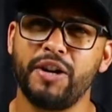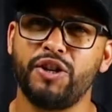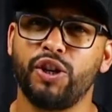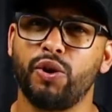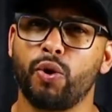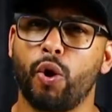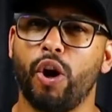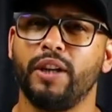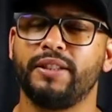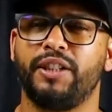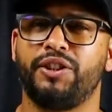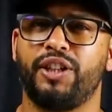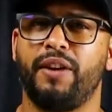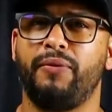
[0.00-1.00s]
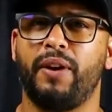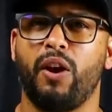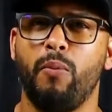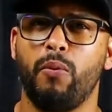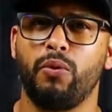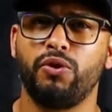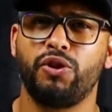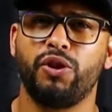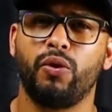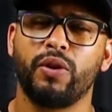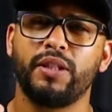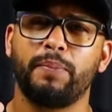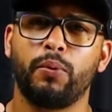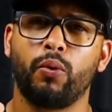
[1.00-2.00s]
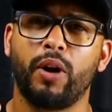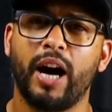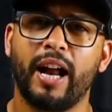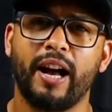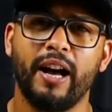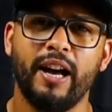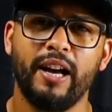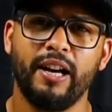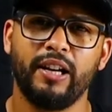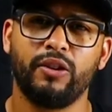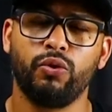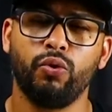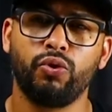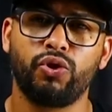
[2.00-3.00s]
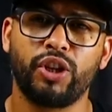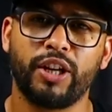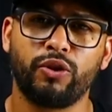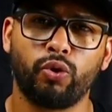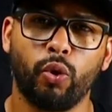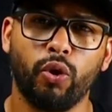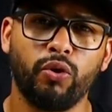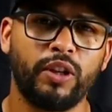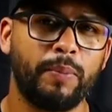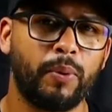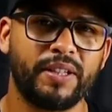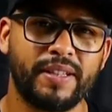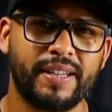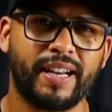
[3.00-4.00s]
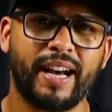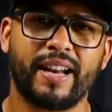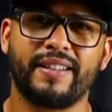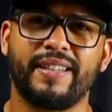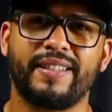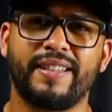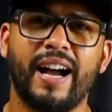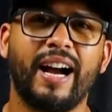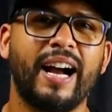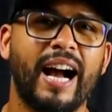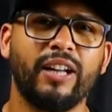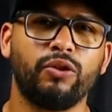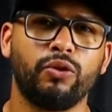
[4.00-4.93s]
grosa já, falar um monte de coisa pro cara do setor, ou depois esse cara ser sacado do